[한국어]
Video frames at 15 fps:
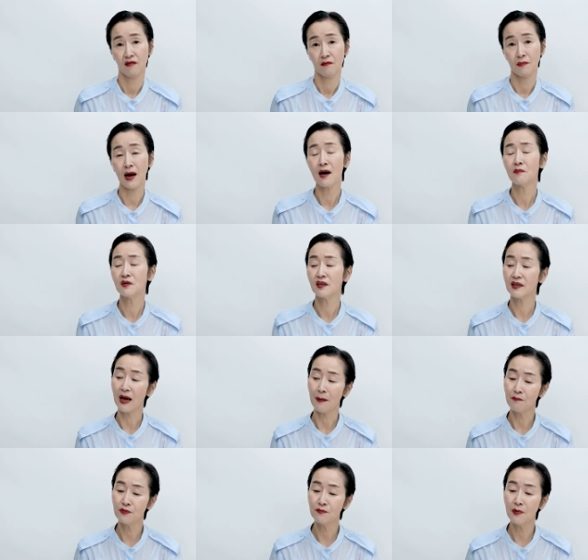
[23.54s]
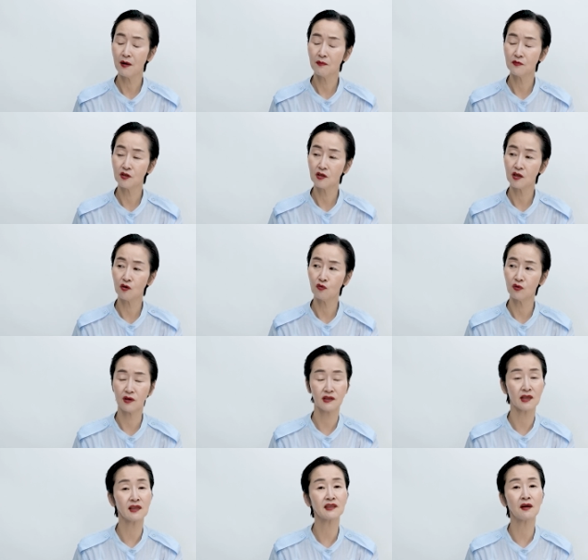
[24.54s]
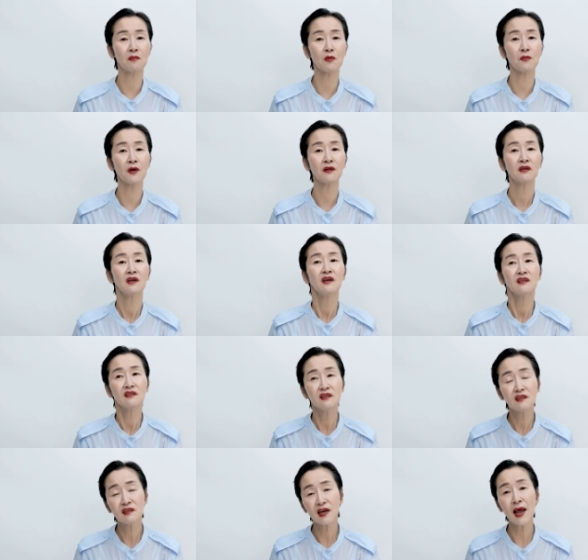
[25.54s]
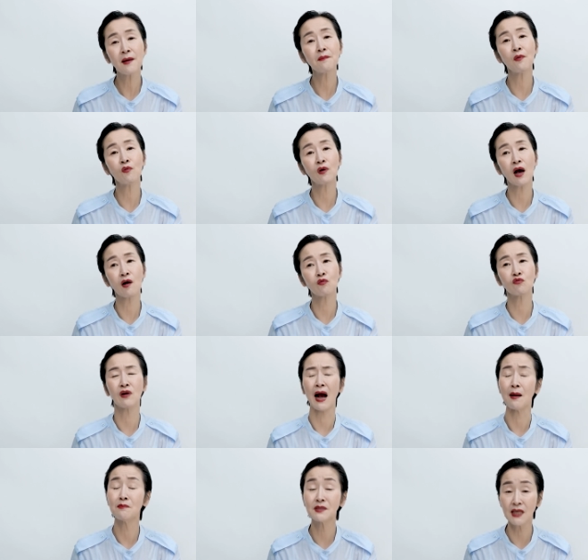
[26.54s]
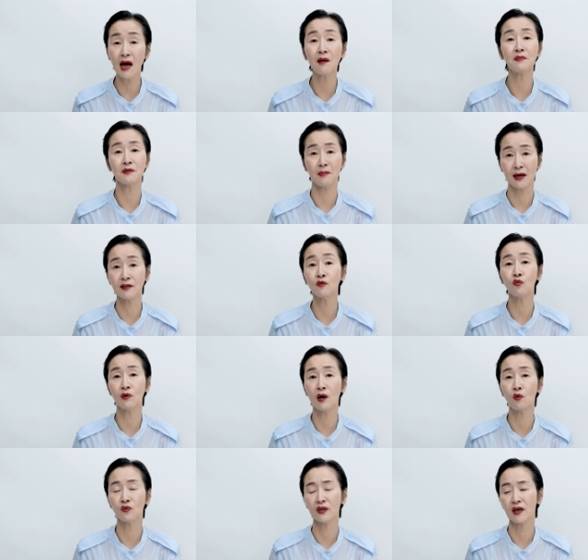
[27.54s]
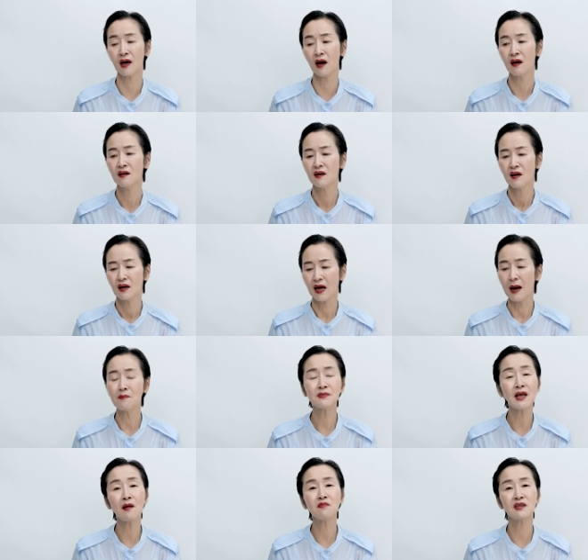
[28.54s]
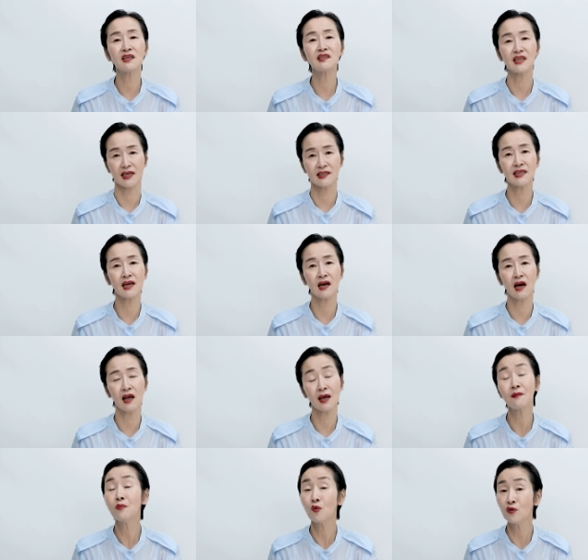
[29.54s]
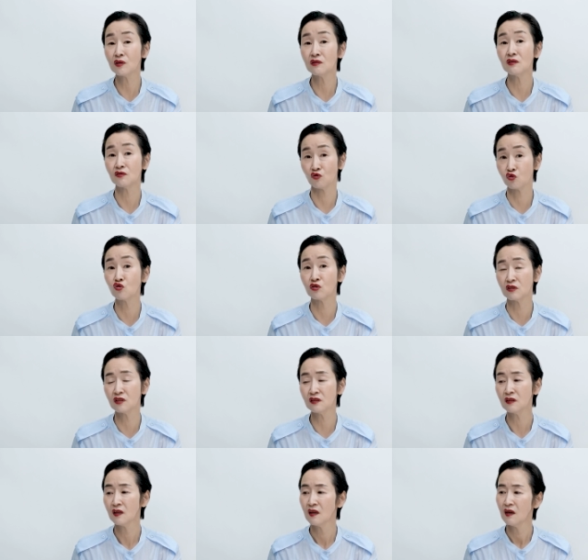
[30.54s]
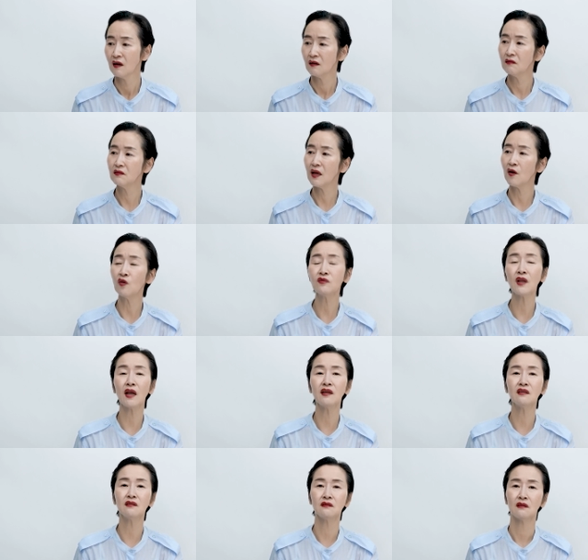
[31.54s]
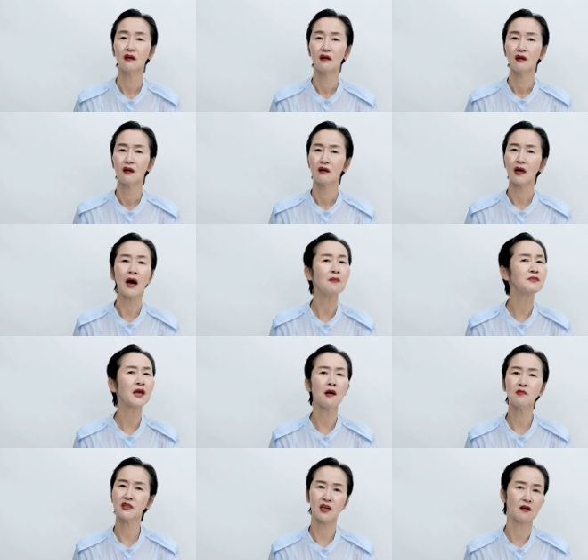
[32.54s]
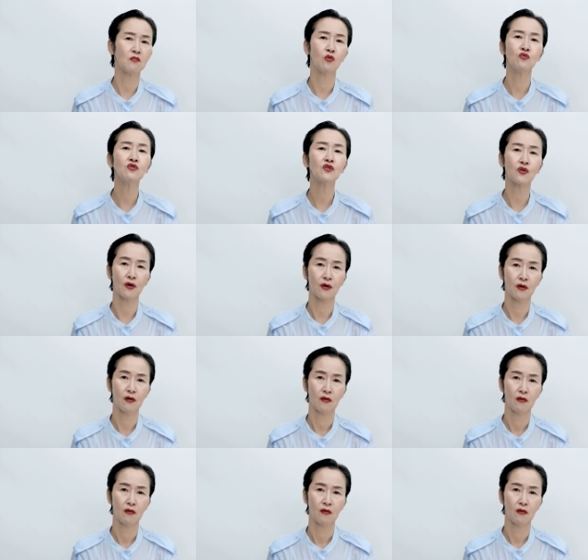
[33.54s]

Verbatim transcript: 마음을 이렇게 아픈 마음 느끼고 이렇게 살다 보면 늘 행복하고 감사함이 많이 올라오니까 감사함 그 자체가 행복을 주거든. 근데 현대인은 감사함을 잘 못 느껴요.